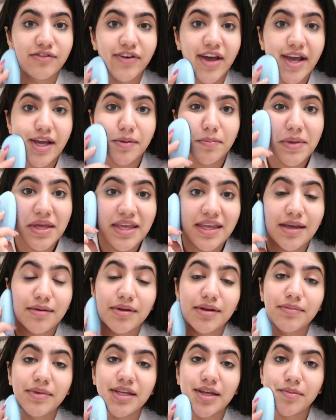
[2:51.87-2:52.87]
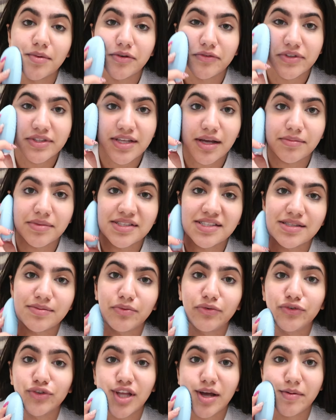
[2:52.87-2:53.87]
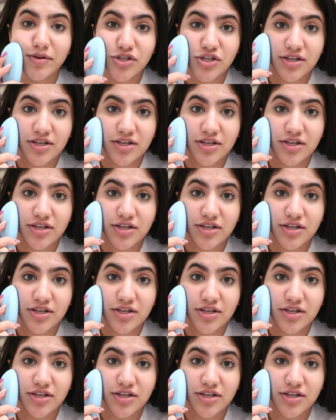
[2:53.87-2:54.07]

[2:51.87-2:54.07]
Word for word: فهيك 100% من فيتامين سي بفوت على